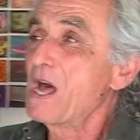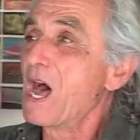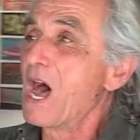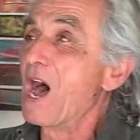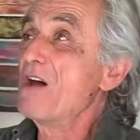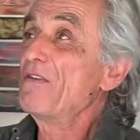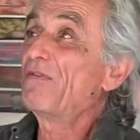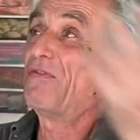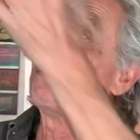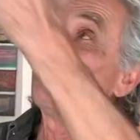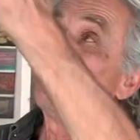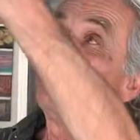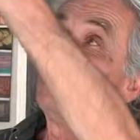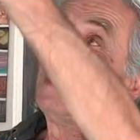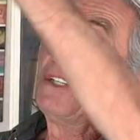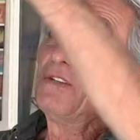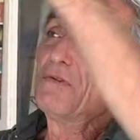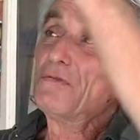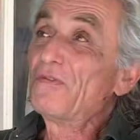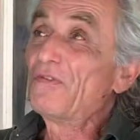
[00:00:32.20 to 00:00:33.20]

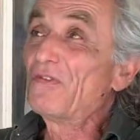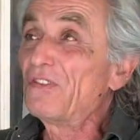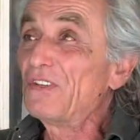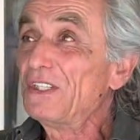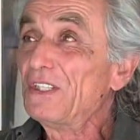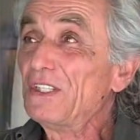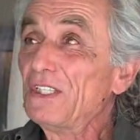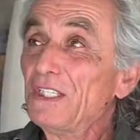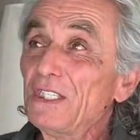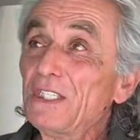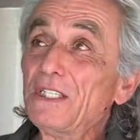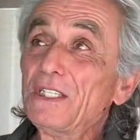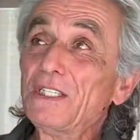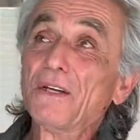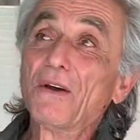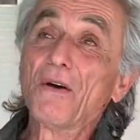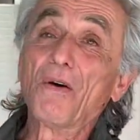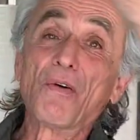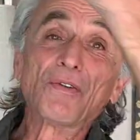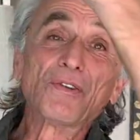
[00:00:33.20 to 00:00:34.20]
infinie ou
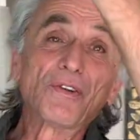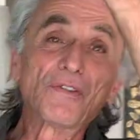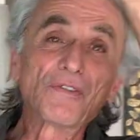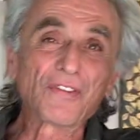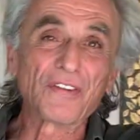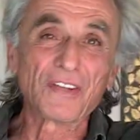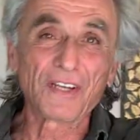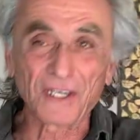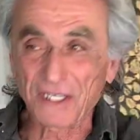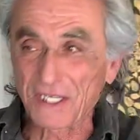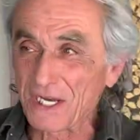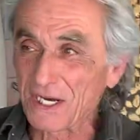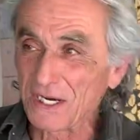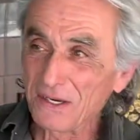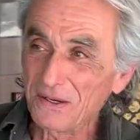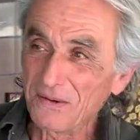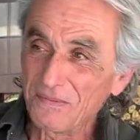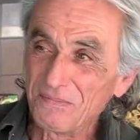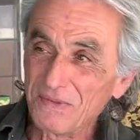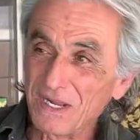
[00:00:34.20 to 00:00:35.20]
finie, on n'en sait
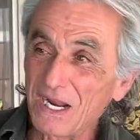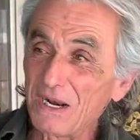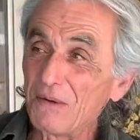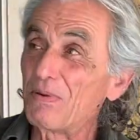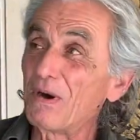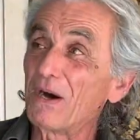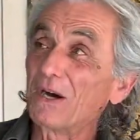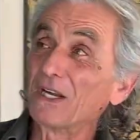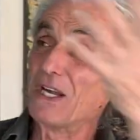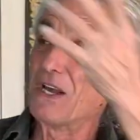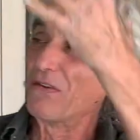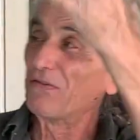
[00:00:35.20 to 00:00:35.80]
rien, mais elle paraît